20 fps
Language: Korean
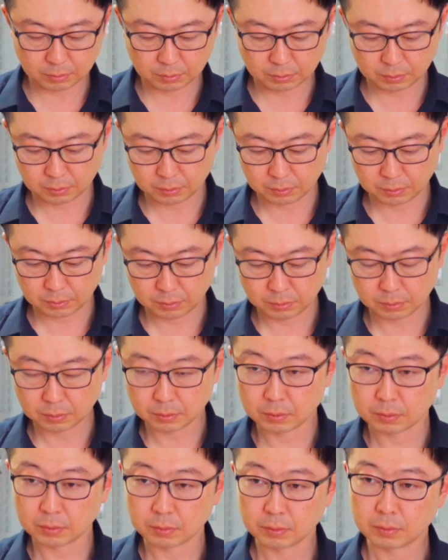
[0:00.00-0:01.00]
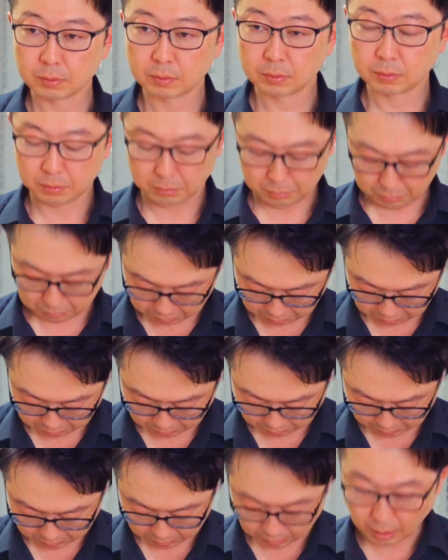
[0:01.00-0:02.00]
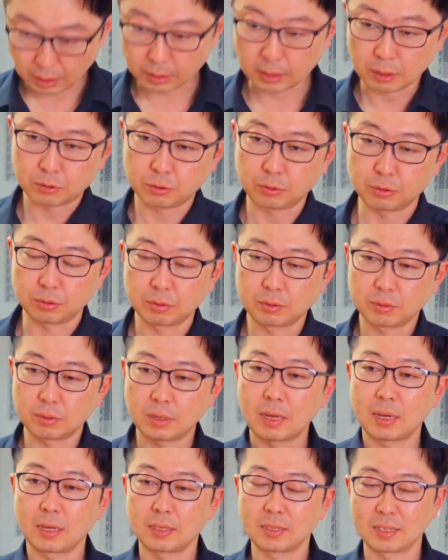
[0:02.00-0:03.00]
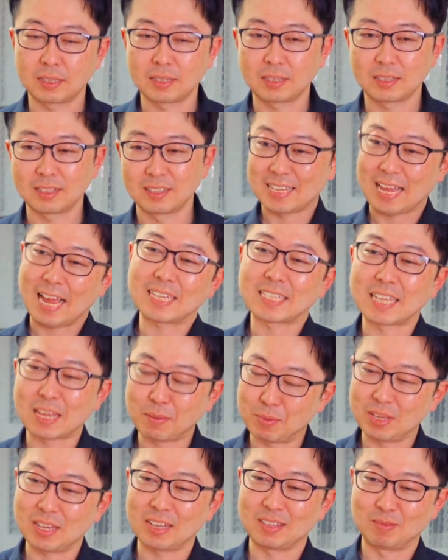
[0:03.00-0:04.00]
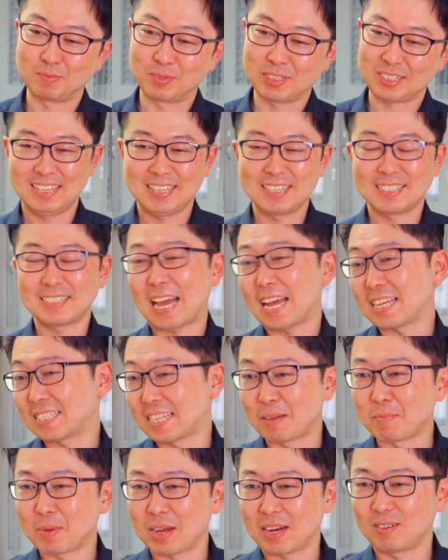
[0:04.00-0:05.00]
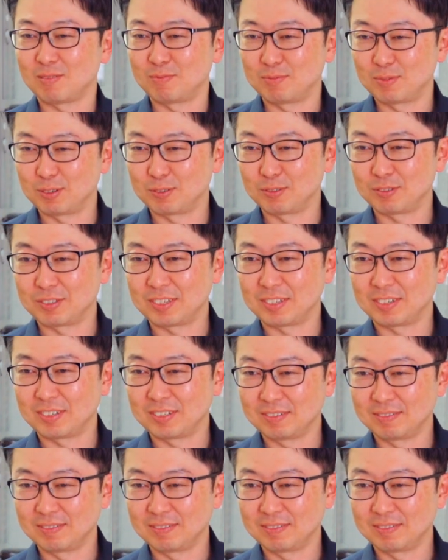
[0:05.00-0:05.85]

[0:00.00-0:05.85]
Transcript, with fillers: 반주 이렇게 풀어헤치고. 아 단추. 아 네네. 야생미가 넘치죠. 야생마라고 불러주세요.